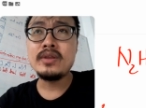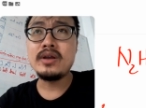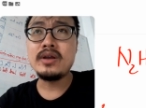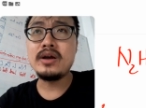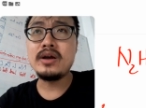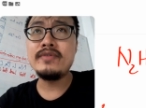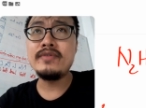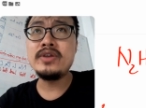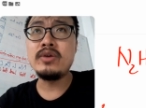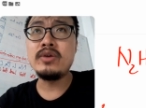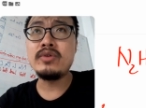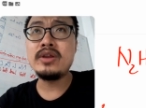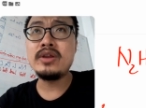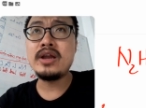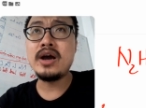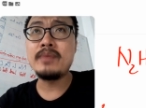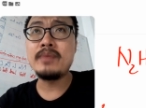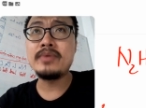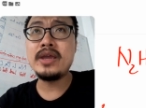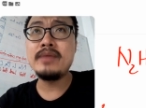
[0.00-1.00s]
à, ví dụ như là
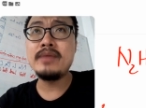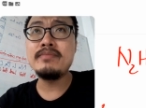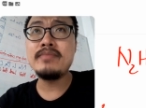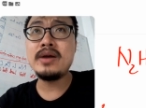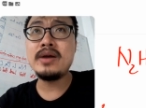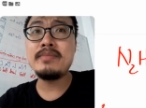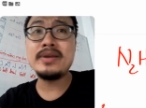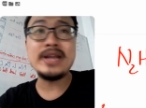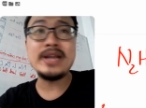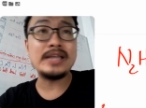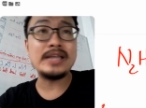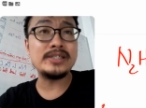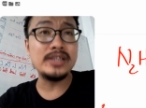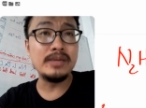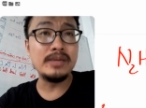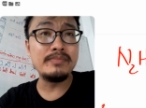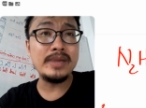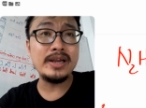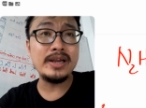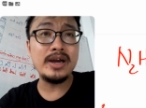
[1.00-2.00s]
hợp kim ờ,
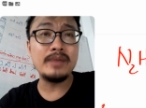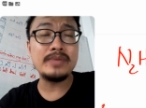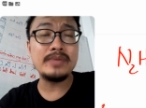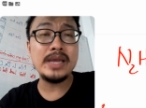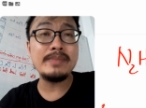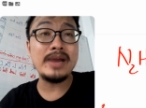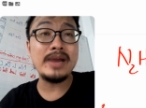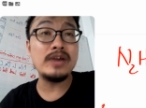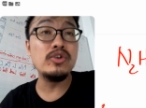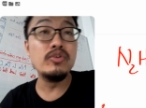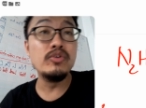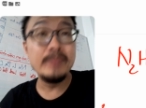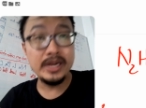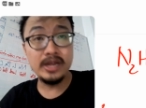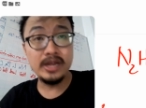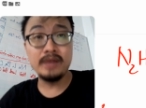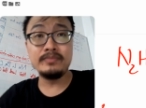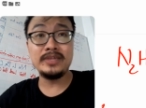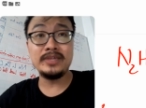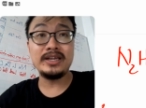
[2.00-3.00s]
magnesium hay là hợp kim
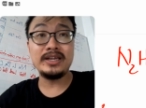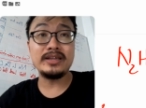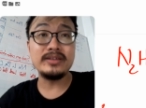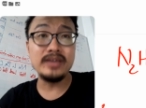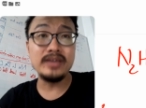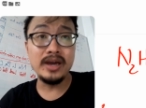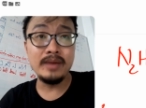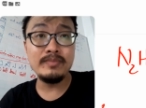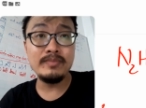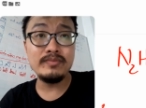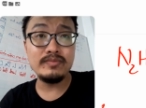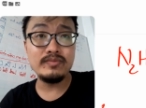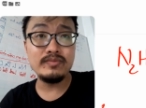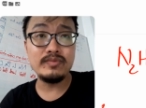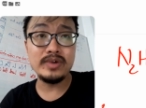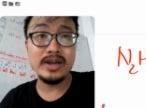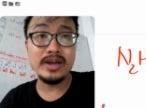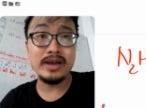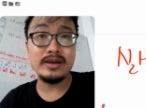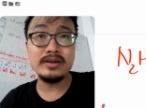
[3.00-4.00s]
aluminium tức là nhôm
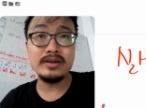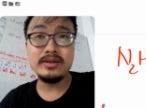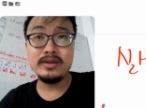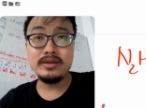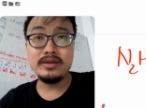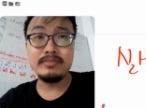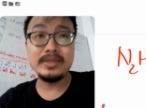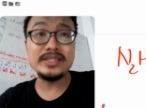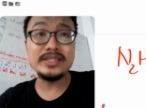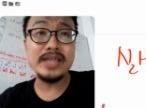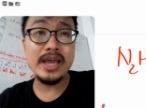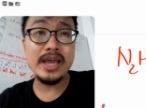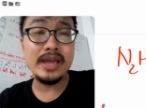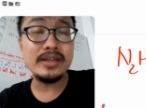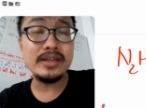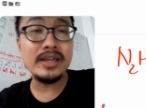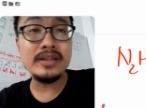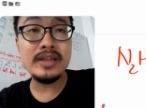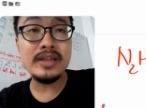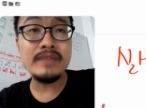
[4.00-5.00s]
gọi là mangie
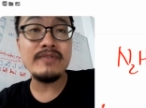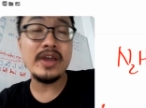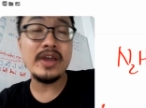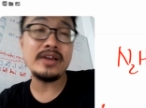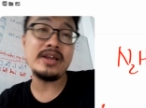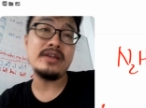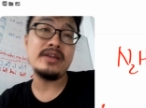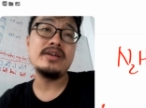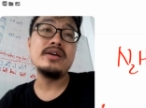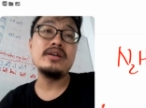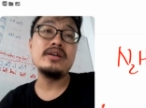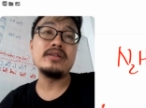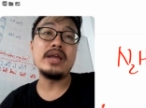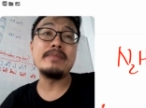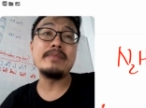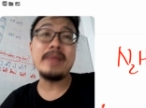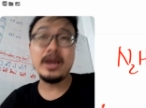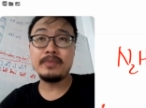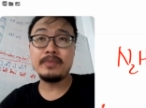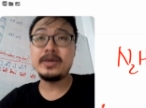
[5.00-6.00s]
tiếng tiếng việt đấy thì
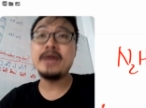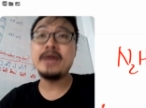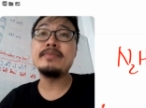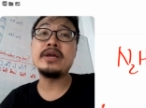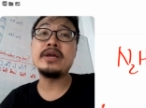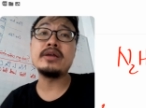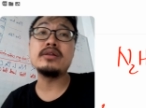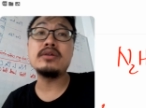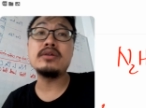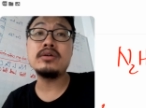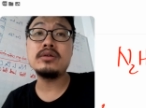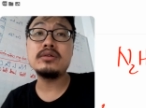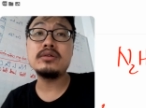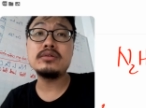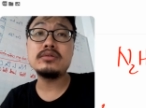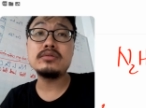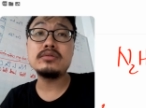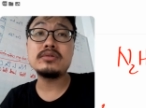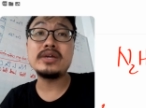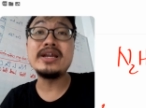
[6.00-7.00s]
mấy hợp kim này nó
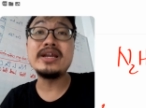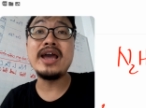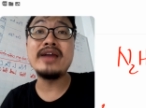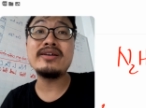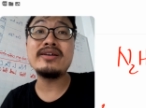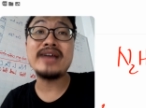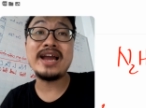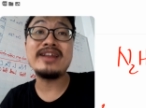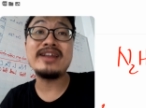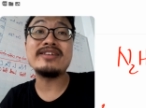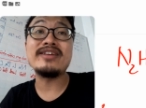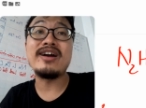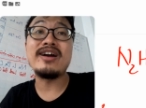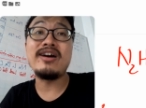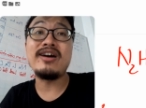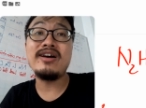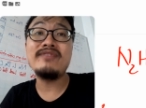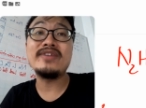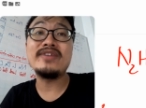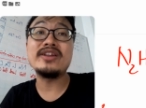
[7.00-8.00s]
cái đê nó khá là
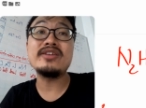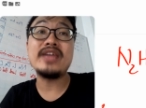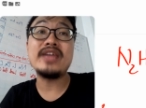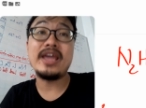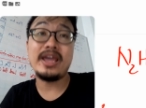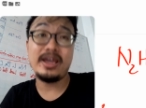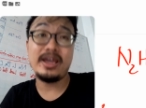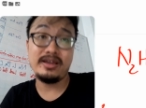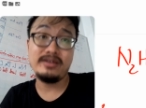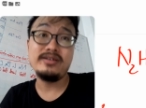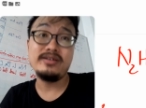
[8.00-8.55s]
nhỏ và nó nhẹ